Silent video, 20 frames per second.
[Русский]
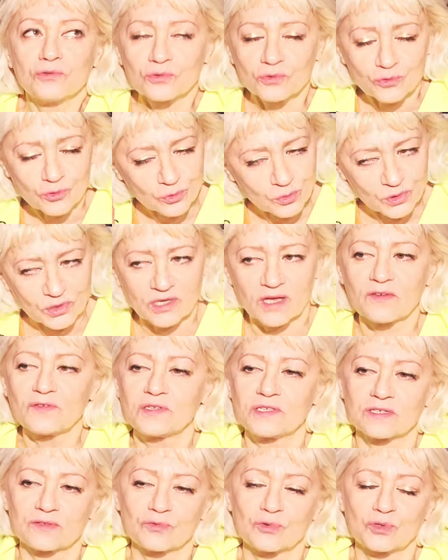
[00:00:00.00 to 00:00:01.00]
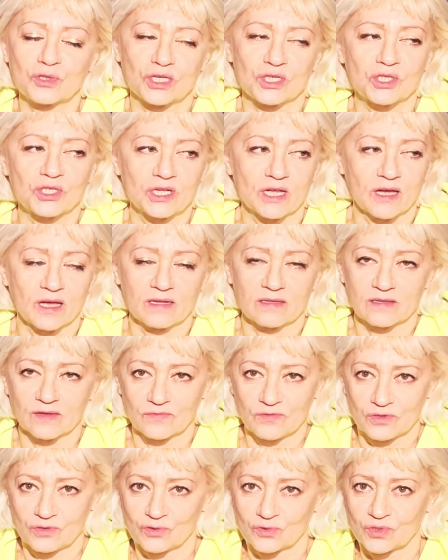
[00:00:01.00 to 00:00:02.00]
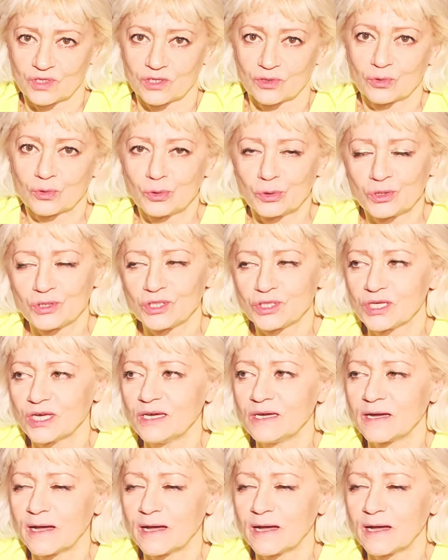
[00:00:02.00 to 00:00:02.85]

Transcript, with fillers: Но думаю, я все равно должна это видео закончить.